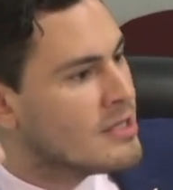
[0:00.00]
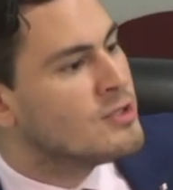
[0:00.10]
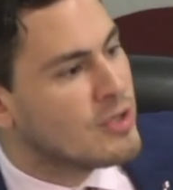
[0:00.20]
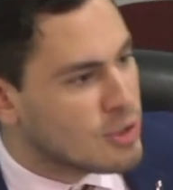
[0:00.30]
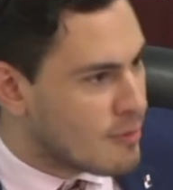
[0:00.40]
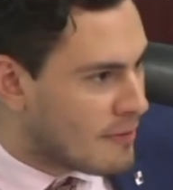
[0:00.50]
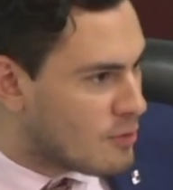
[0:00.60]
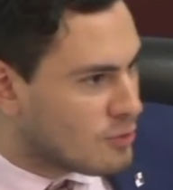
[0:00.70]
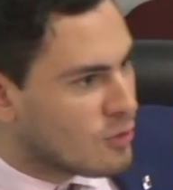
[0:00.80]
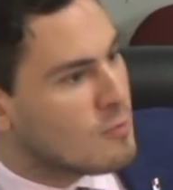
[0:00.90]
Entonces yo me
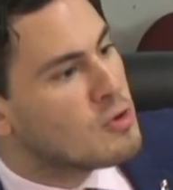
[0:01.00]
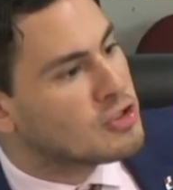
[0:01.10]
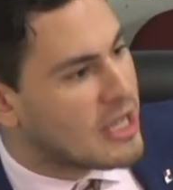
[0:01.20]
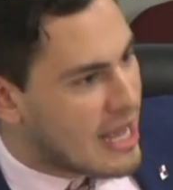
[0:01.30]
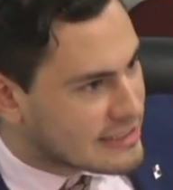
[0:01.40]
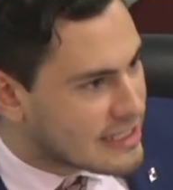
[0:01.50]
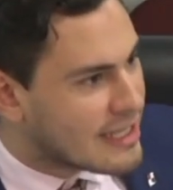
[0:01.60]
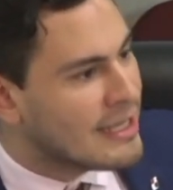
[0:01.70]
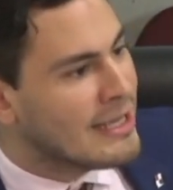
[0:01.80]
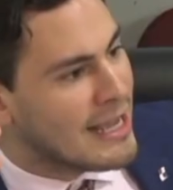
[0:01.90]
pregunto cómo se
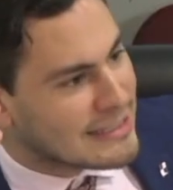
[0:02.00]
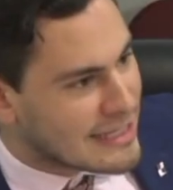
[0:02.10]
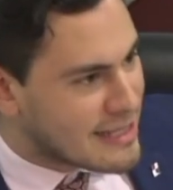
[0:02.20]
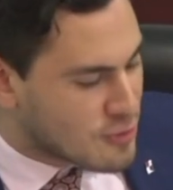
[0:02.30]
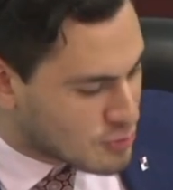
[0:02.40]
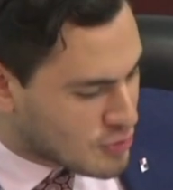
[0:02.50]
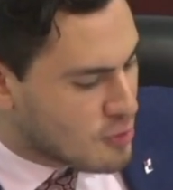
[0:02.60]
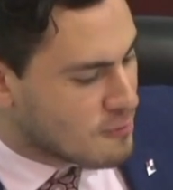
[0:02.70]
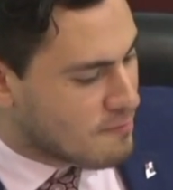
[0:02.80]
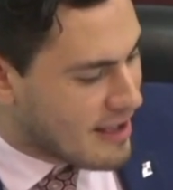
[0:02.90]
hace esa
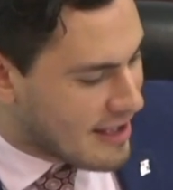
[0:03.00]
discusión